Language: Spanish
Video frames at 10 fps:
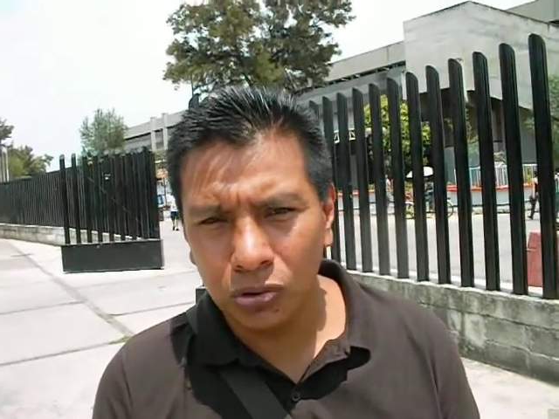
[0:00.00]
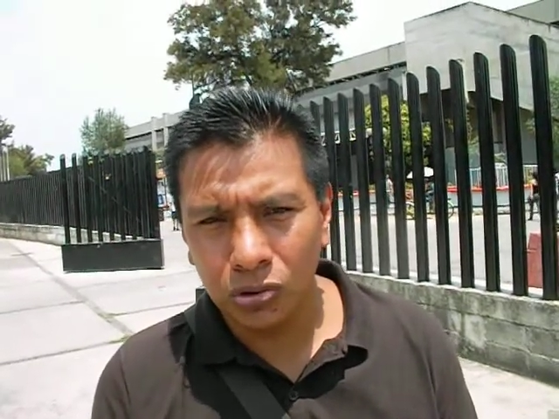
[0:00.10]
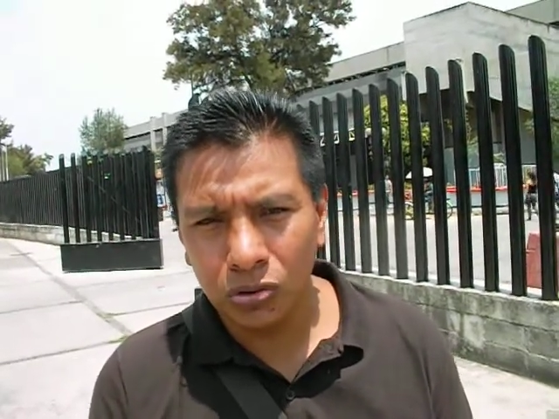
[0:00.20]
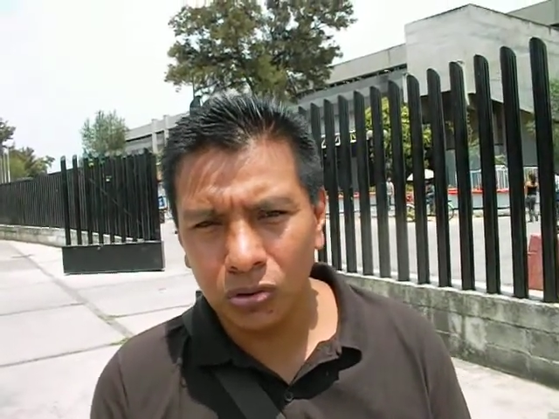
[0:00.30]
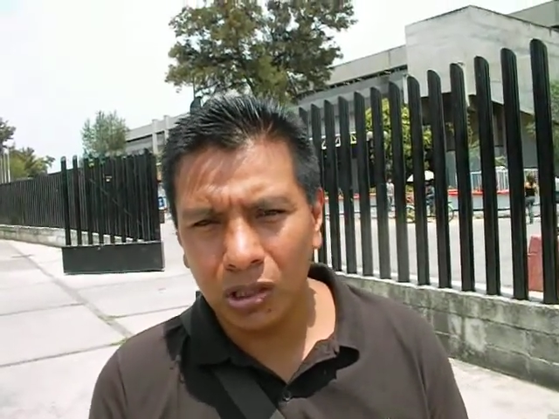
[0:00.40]

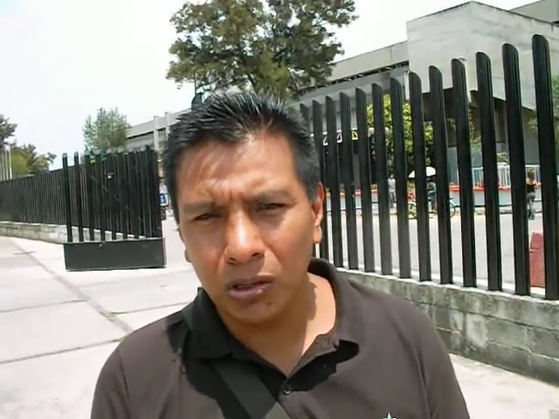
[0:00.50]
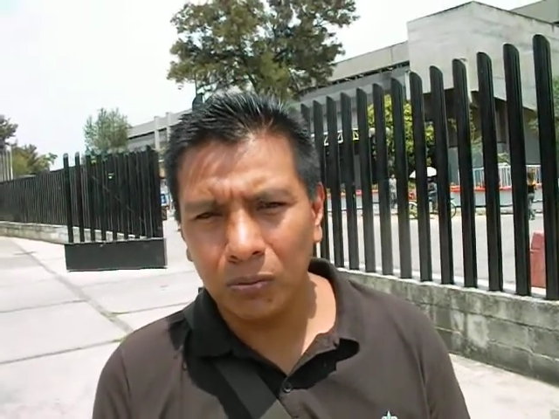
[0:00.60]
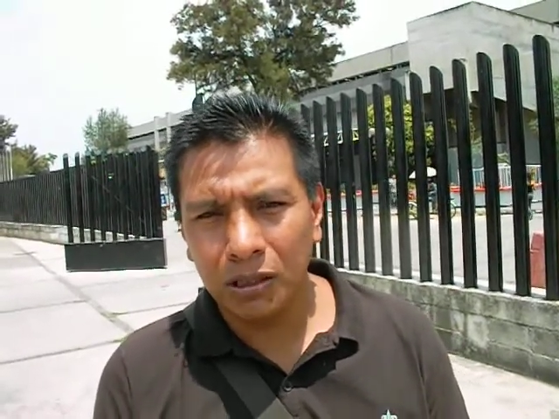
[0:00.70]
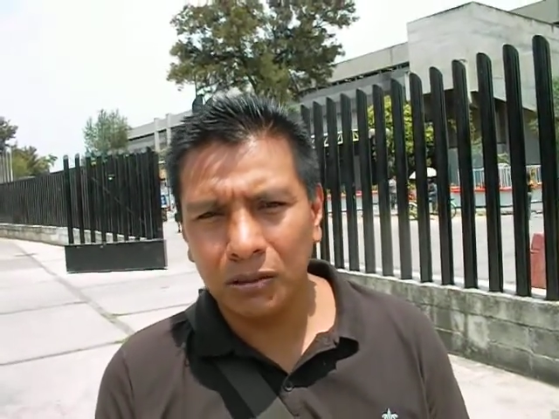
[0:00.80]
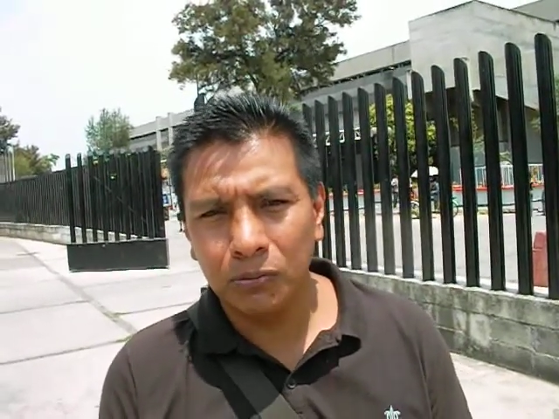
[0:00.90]
Yo a lo
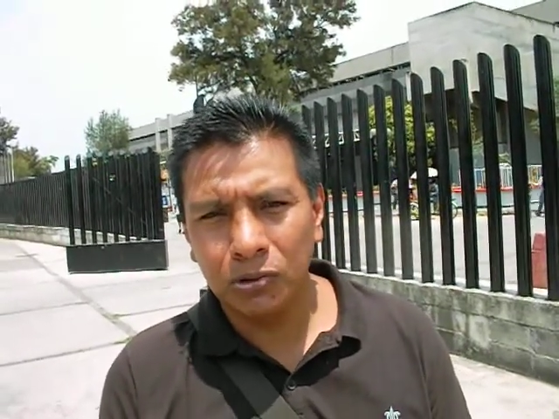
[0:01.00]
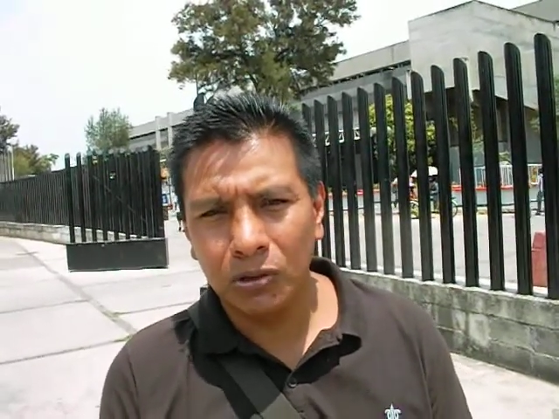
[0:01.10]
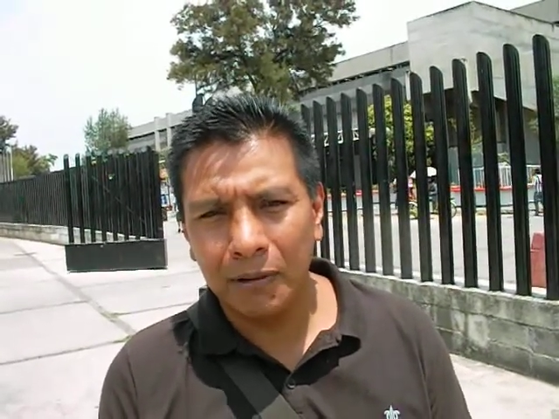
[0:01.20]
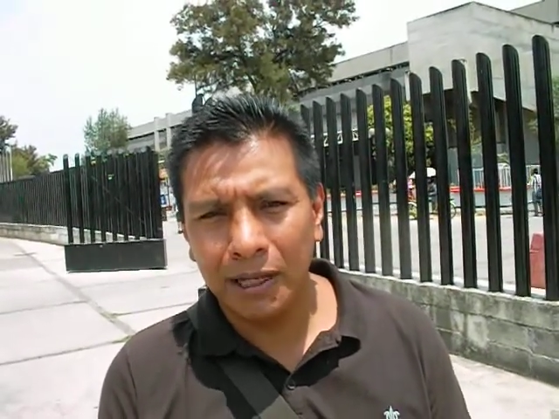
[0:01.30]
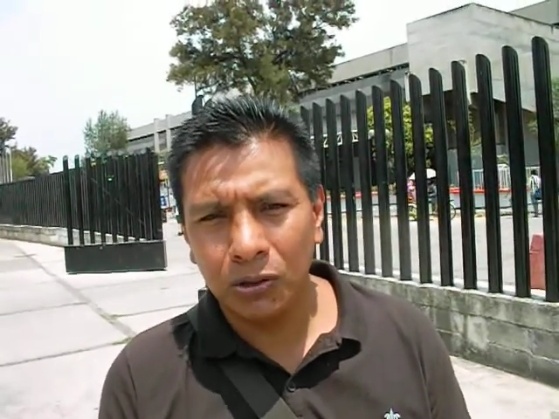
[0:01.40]
máximo estoy
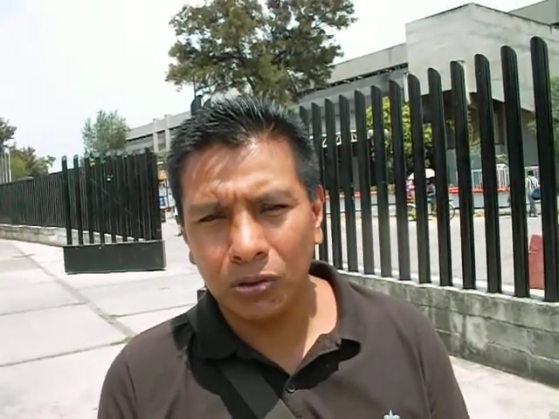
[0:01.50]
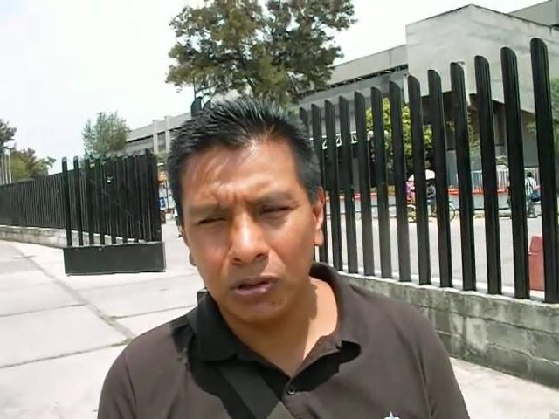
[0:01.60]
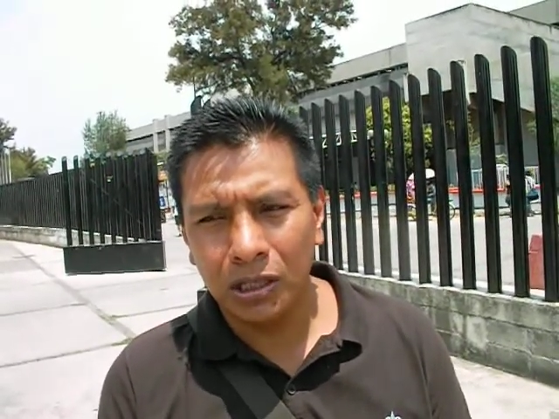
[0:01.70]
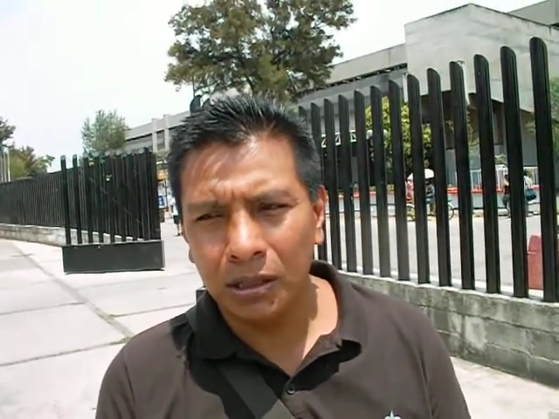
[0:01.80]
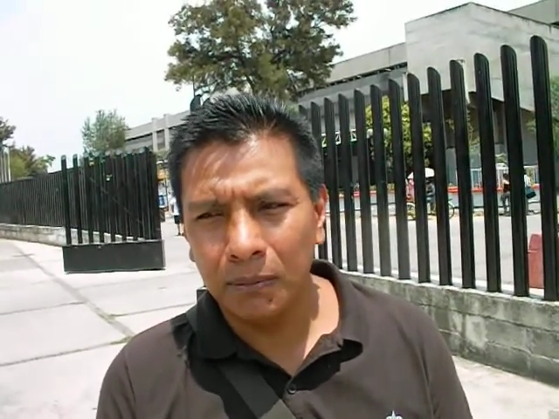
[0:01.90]
hablando con él.